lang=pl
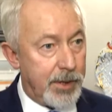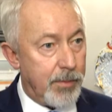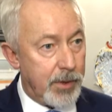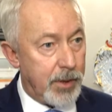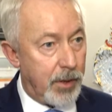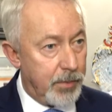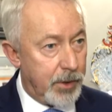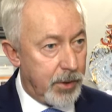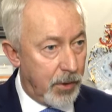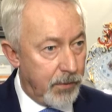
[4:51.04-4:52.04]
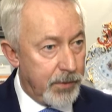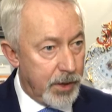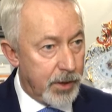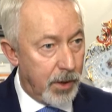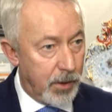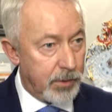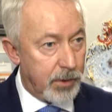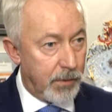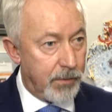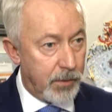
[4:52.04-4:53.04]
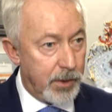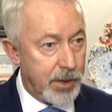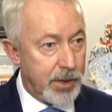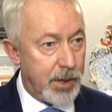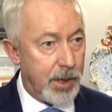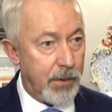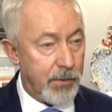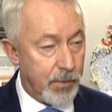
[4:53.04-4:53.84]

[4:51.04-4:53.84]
Chcemy zrobić również rondo w ulicy,